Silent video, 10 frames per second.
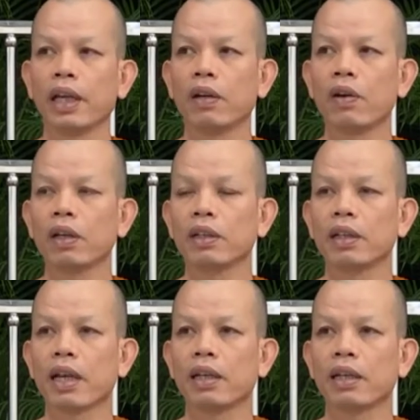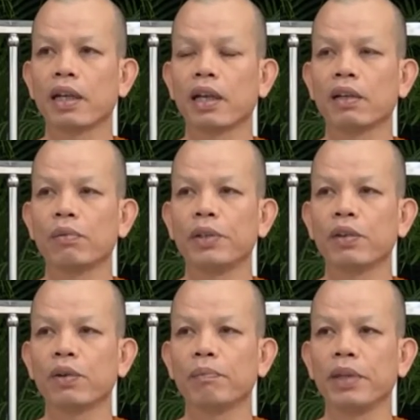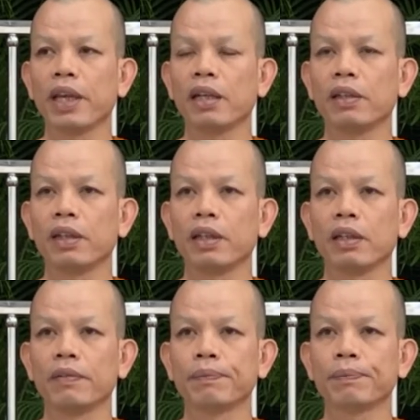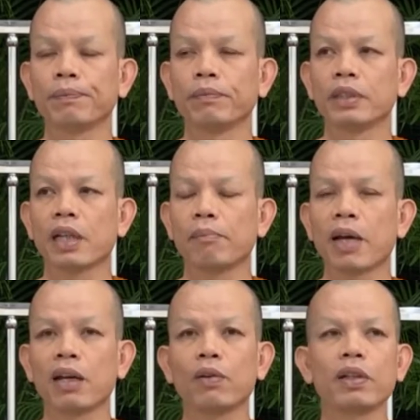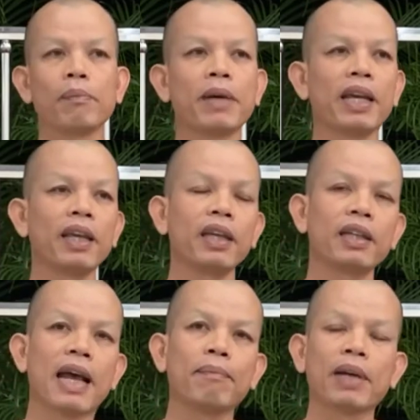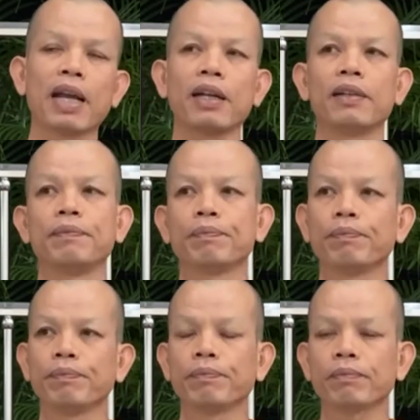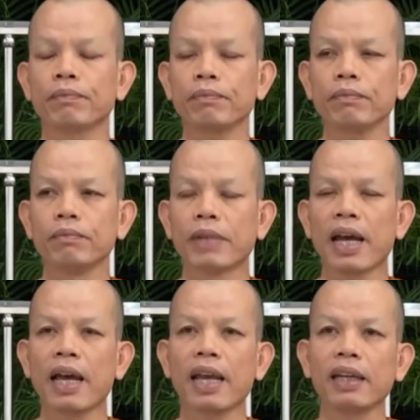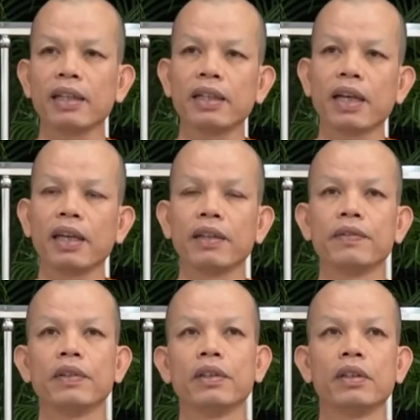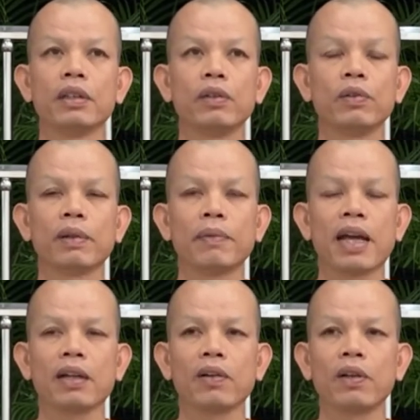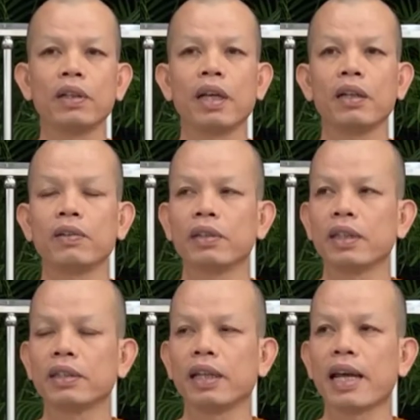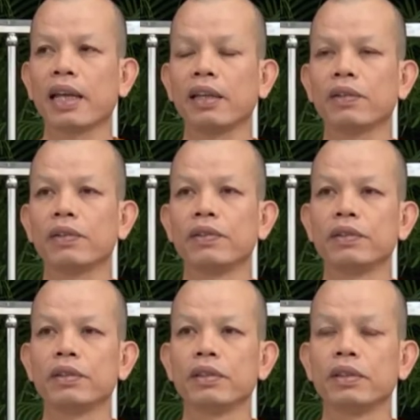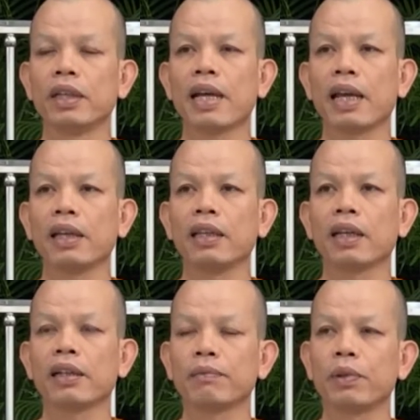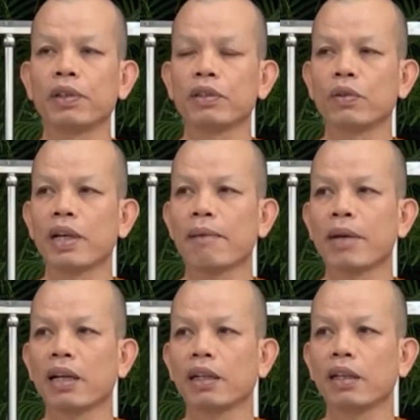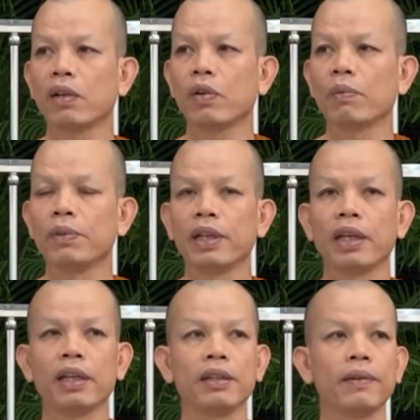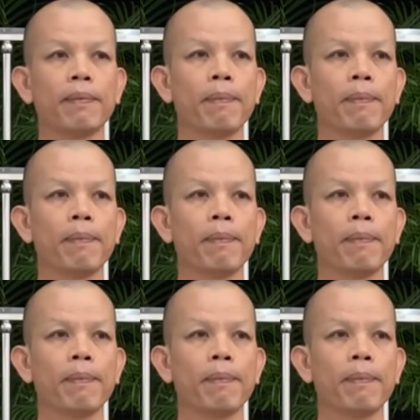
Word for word: แน่นอนคือกัน ถ้าหากเขามีความเพียรอยู่นี่นั่นบางคนก็ไปตามขันไปเรื่อยๆยังอยู่กับการคล้องเดือนอยู่ยังเสียดายอยู่ เสียดายอียังเพราะโซดาบันก็ยังโลภอยู่เด้